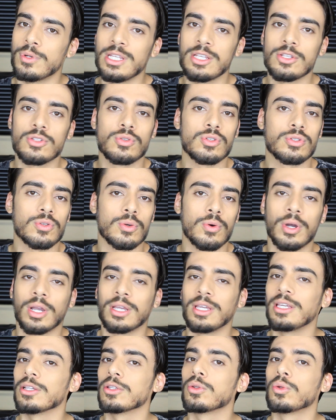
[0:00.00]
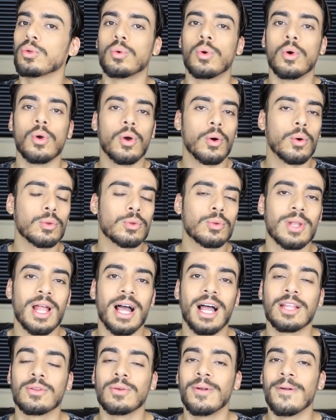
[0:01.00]
liso, escorrido,
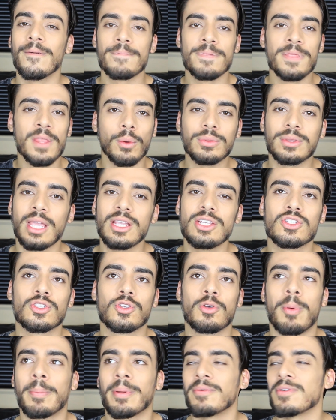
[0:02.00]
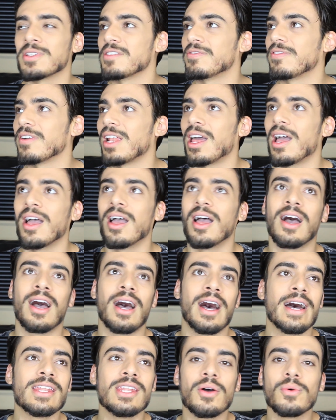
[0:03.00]
ondulado. Não tem desculpa para você falar,
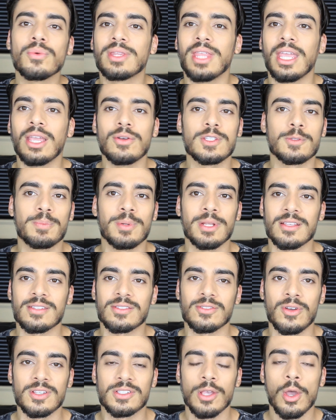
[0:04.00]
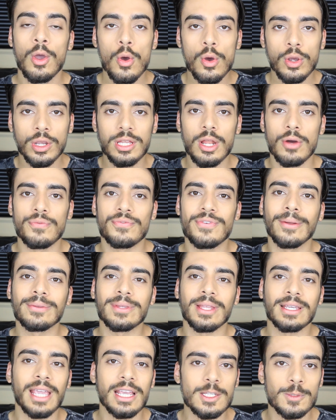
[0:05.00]
ah, não tem inspirações. O que não
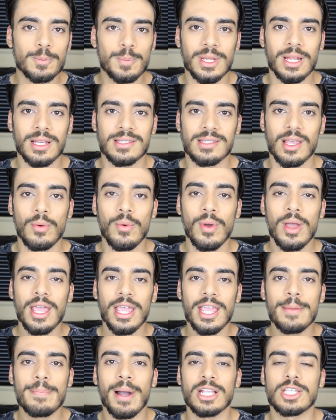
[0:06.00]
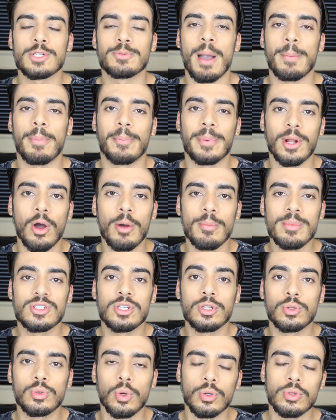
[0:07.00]
falta aqui é inspiração e bate-papo para homens
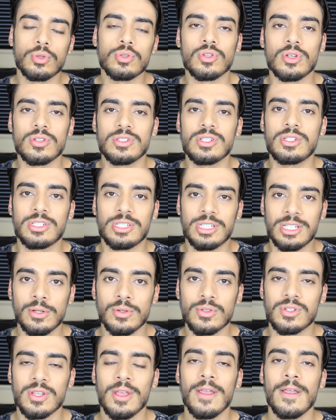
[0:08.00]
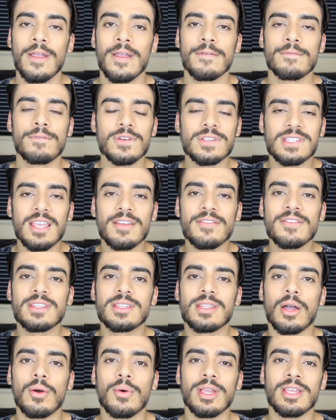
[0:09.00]
de todos os estilos. Você
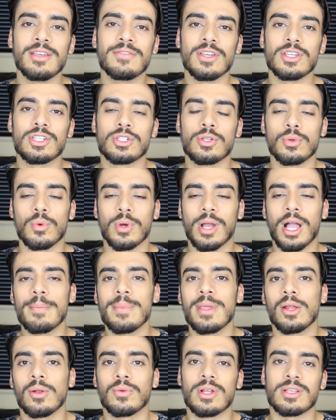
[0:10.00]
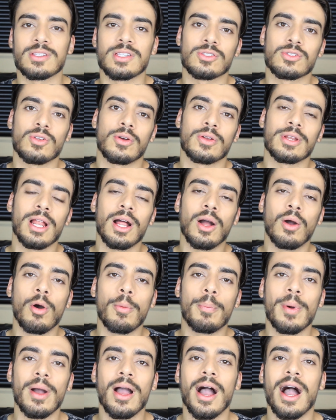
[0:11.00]
então investiu no cabelo, no acessório e na
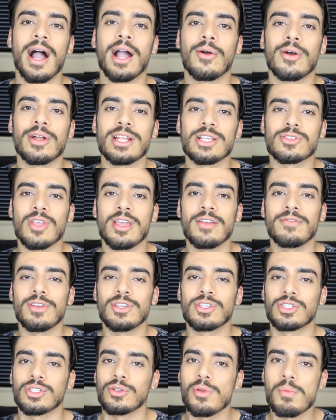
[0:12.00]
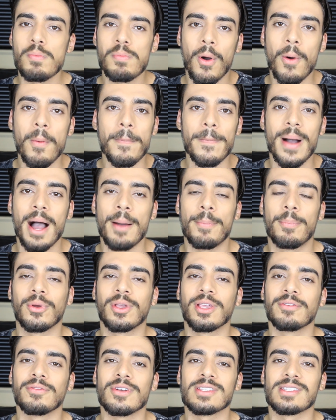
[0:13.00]
roupa, agora é só investir num bom papo
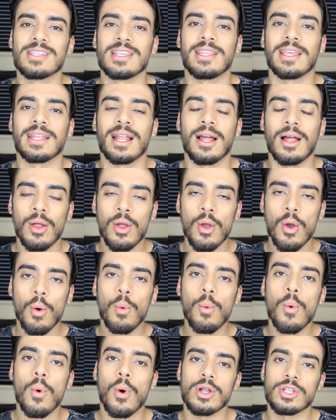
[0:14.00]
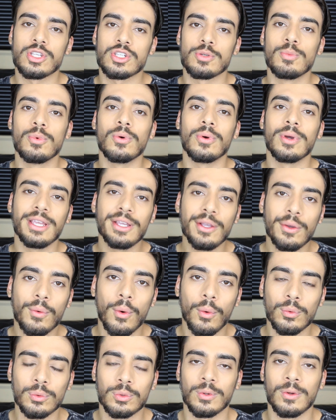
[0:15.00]
que você terá um ótimo
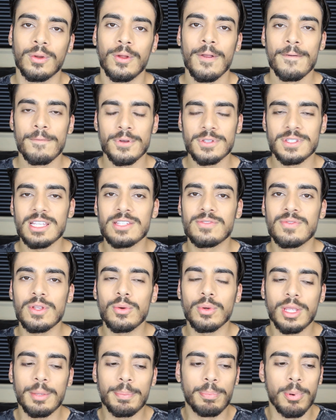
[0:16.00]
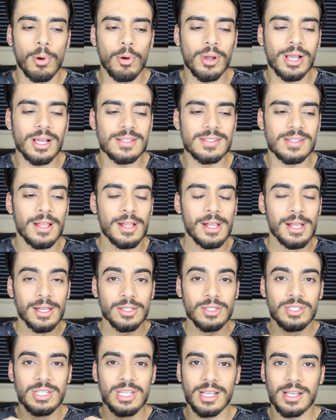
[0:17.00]
encontro. Vocês viram que poucas
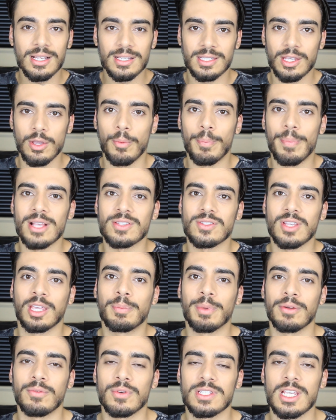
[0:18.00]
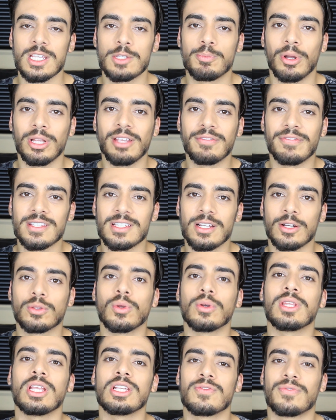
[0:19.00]
dicas que eu passo aqui para vocês podem fazer
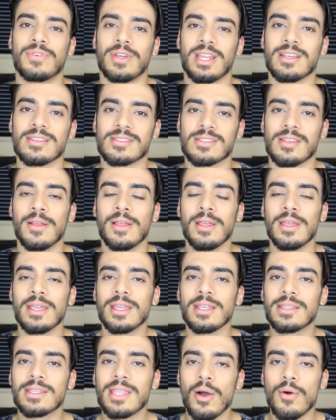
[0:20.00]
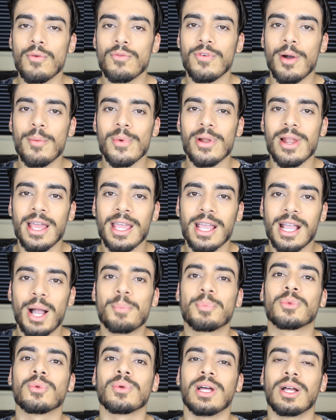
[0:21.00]
toda a diferença. Então vamos lá,
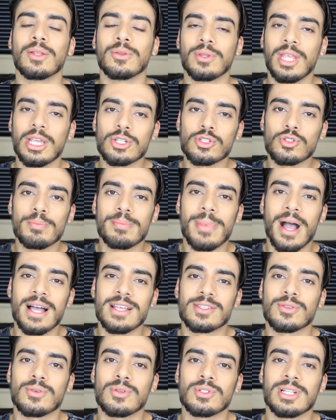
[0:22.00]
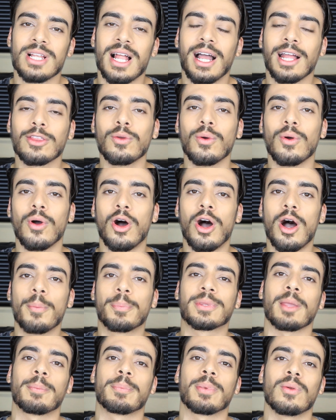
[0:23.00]
recapitulando: deixa o básico de lado,
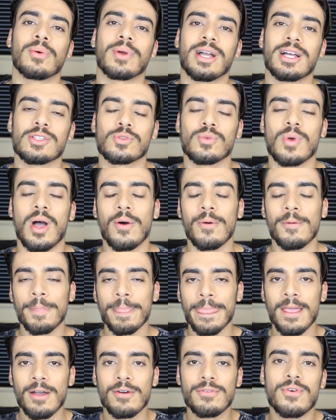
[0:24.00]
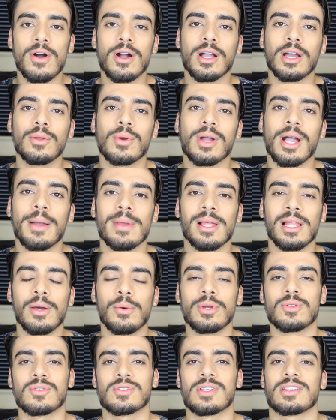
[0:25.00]
opta pelo casual, foca no
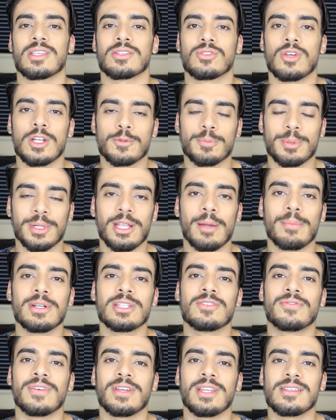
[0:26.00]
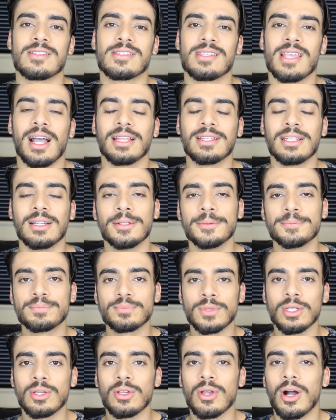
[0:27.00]
cabelão e nos acessórios para dar uma diferenciada.
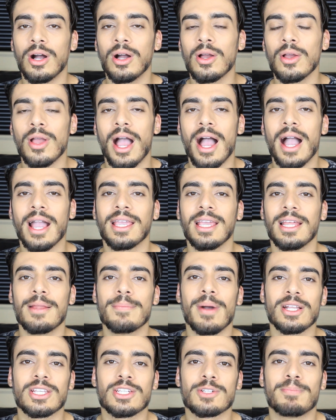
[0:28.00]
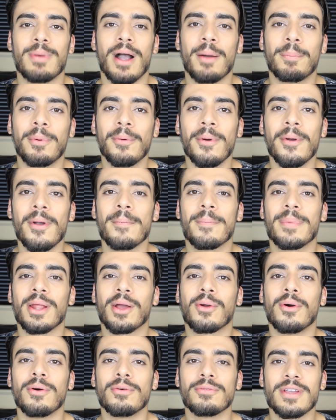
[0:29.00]
E ó, aquele bate-papo para
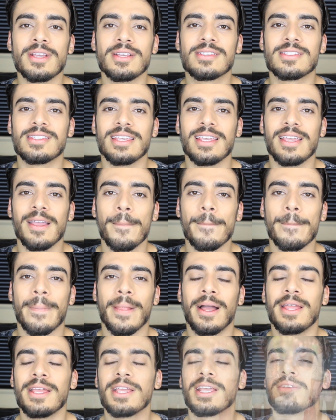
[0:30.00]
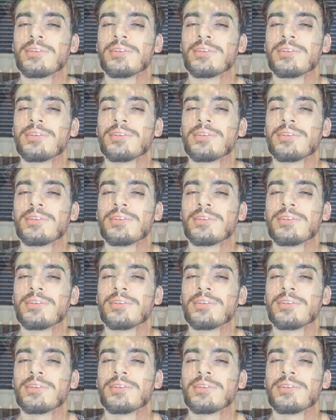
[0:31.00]
convencer aí